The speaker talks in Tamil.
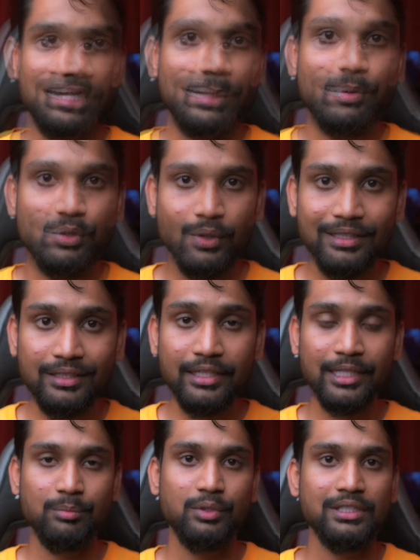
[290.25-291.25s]
இப்போ டுவெல்த்
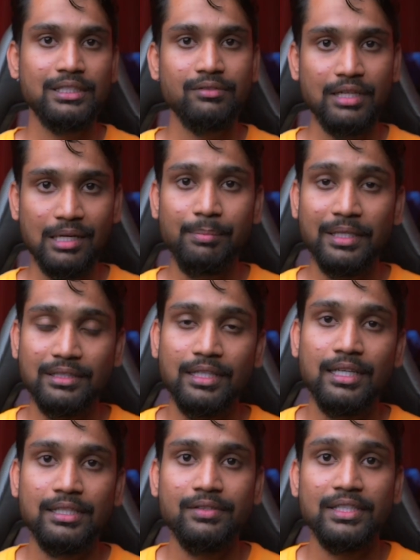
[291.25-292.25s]
கிரேட் முடிச்சுட்டு வர
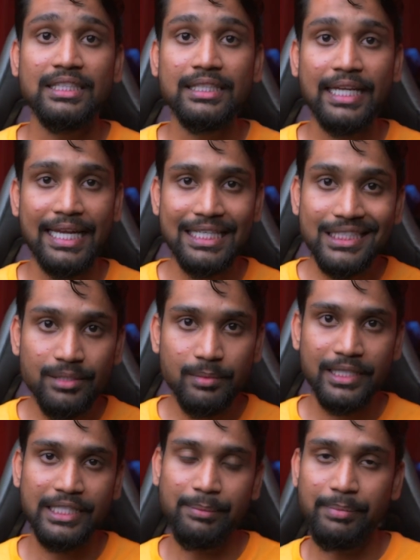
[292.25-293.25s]
பசங்களுக்கு வந்து
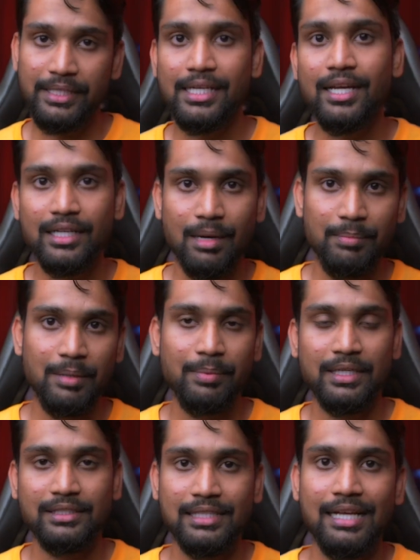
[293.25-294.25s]
எலிஜிபிலிட்டி பிஆருக்கு அப்ளை
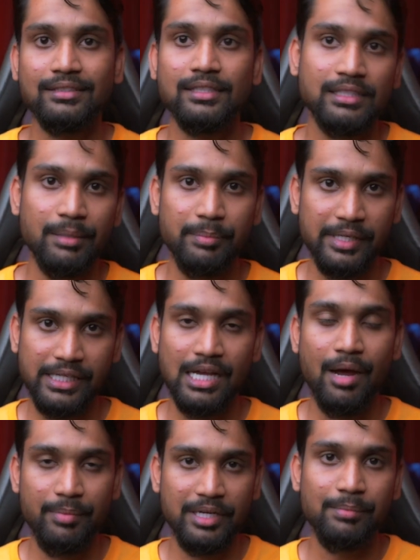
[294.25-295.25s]
பண்ண சான்சஸ் எப்படி
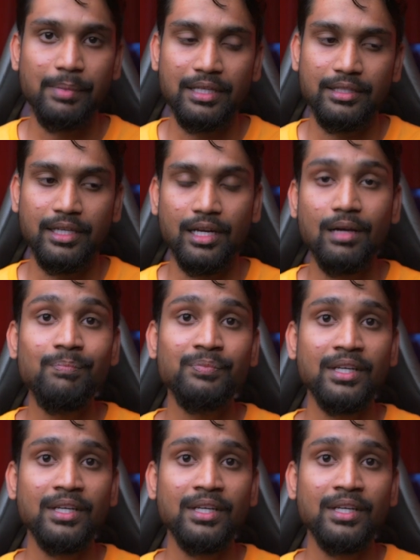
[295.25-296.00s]
அப்படின்னு பார்த்தீங்கன்னா